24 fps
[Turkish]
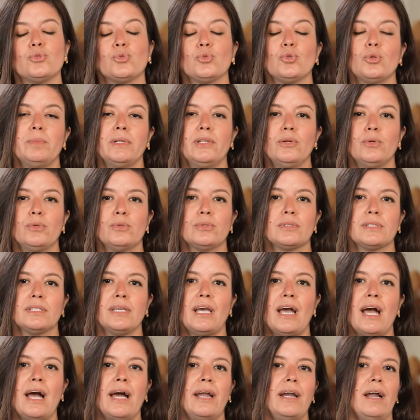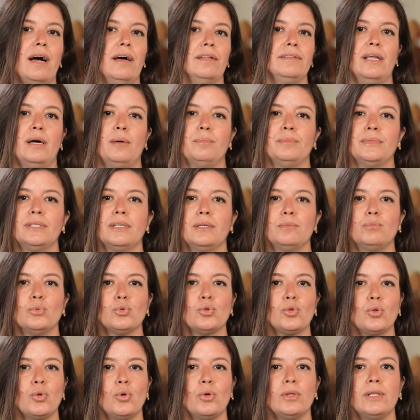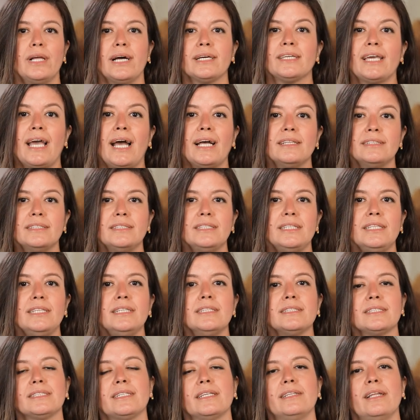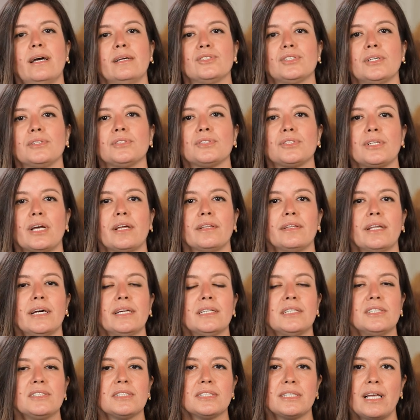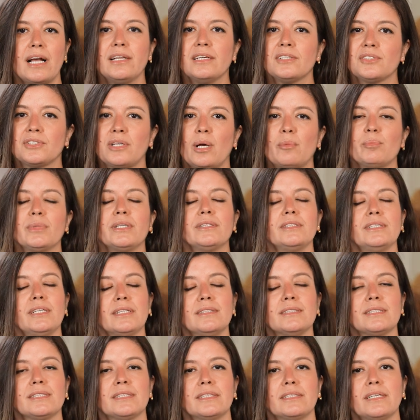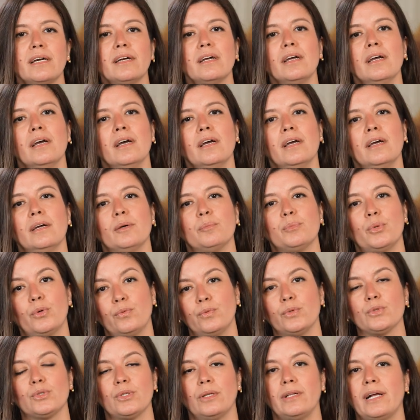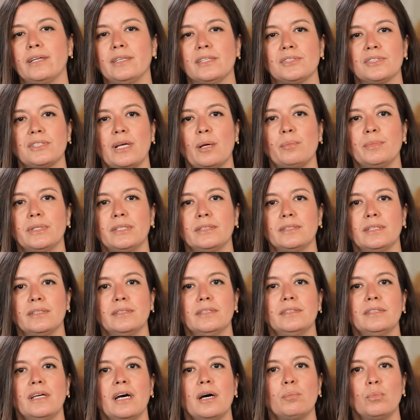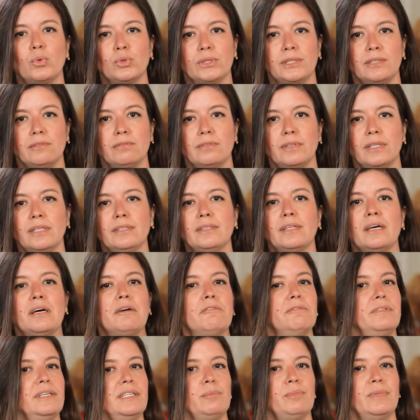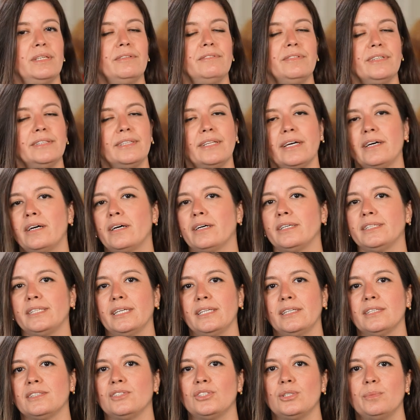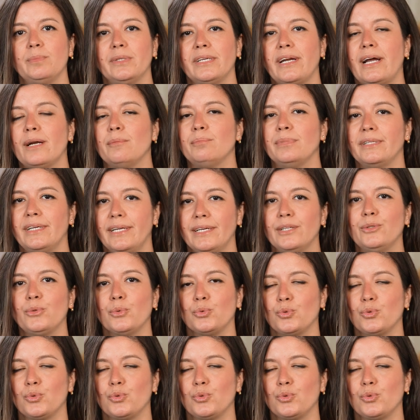Çünkü biliyoruz ki her anlamda mutlu olan, kendini iyi hisseden çalışanlar kişisel yaşamlarının yanı sıra profesyonel yaşamlarında da daha motive, daha verimli ve daha yaratıcı birer bireye